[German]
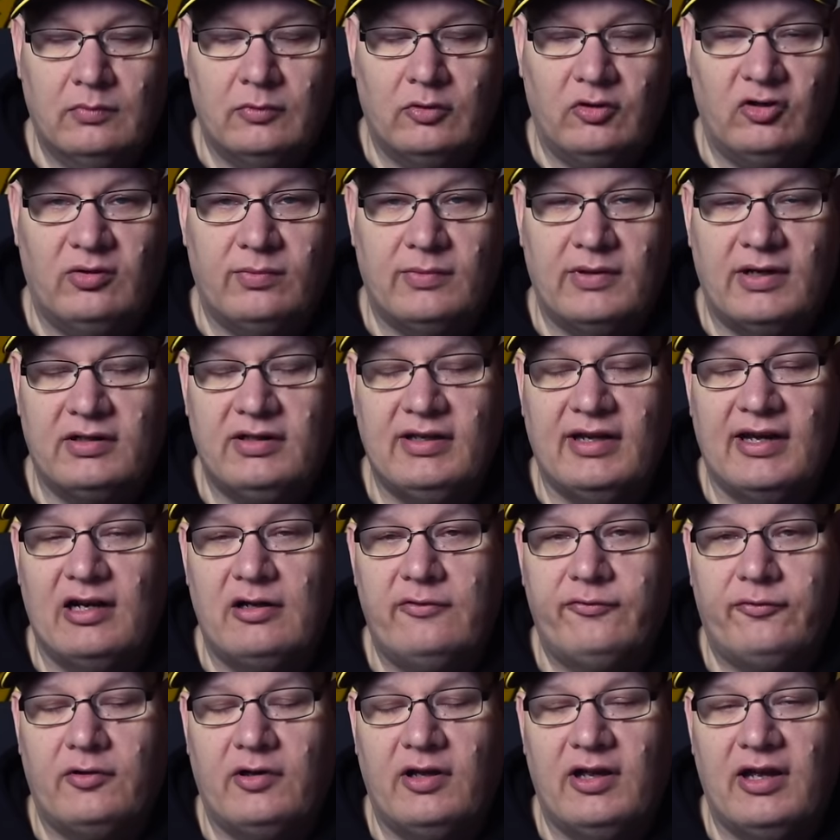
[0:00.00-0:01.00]
Und zwar die
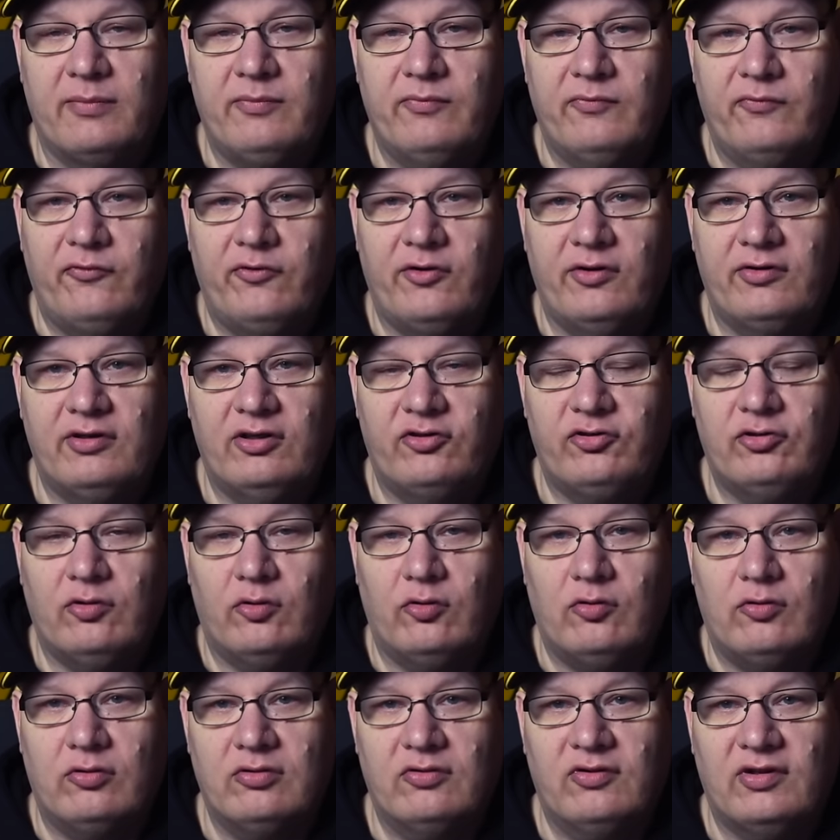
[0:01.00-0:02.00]
LVM
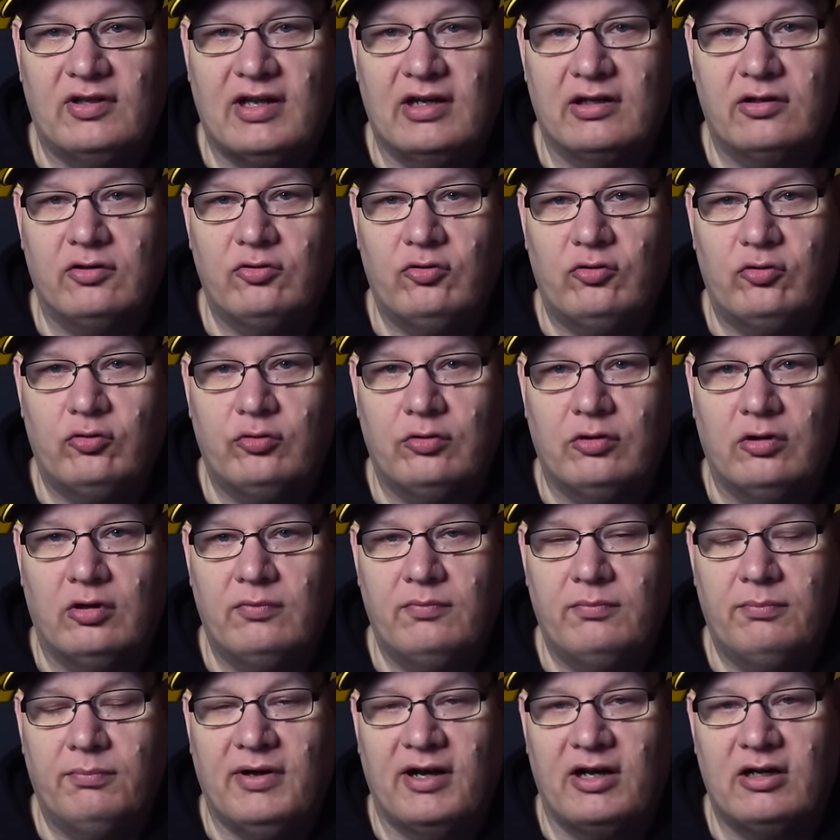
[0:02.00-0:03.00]

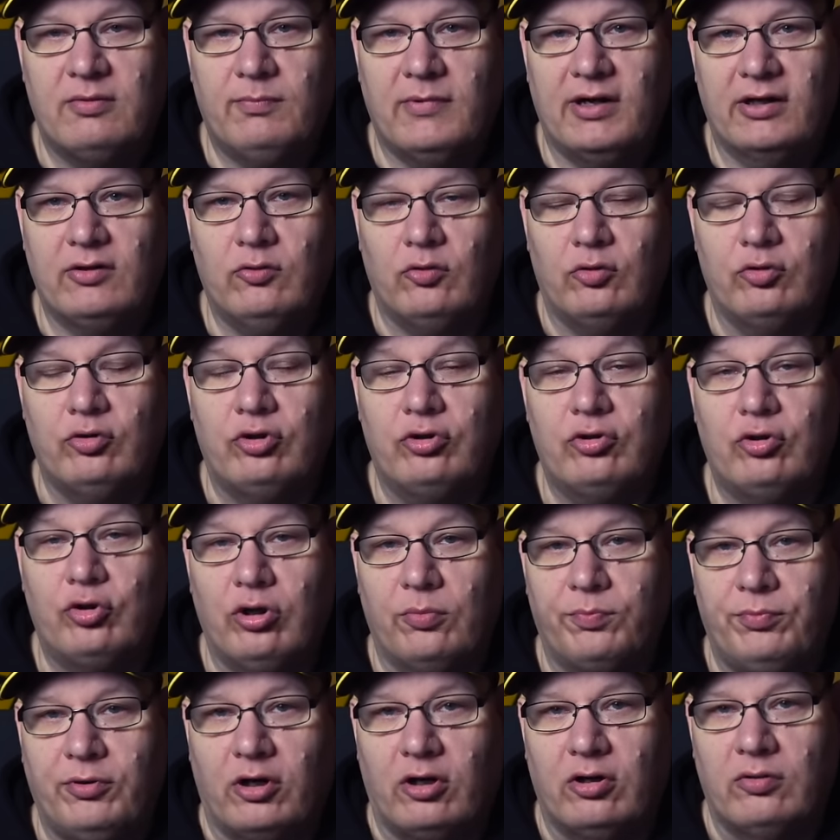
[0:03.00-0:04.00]
Versicherungsagentur Bachmann und
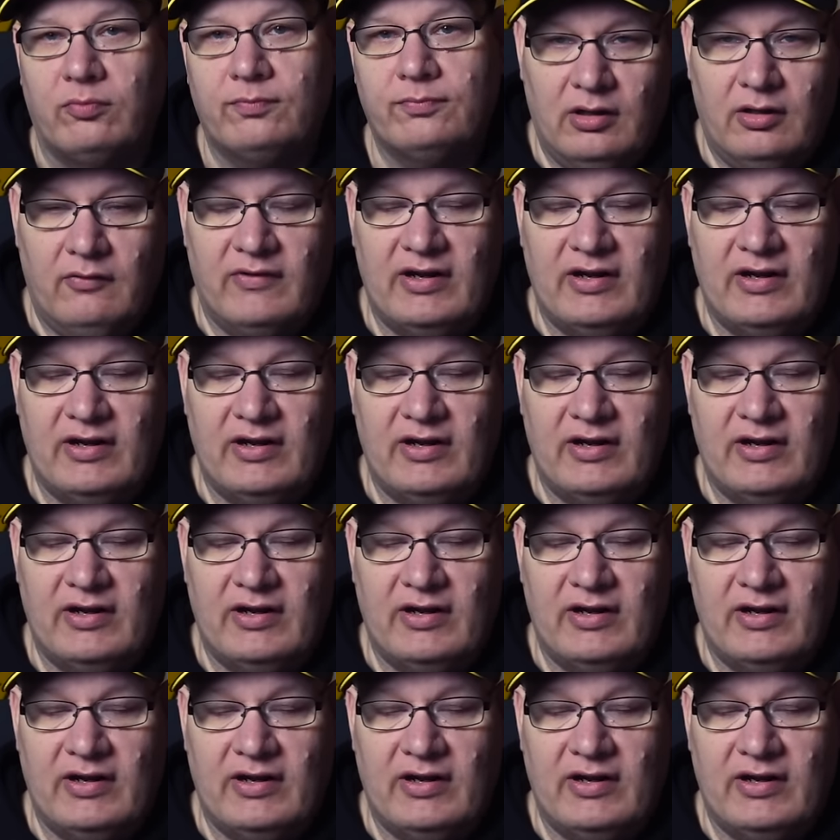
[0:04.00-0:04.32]
Küpper.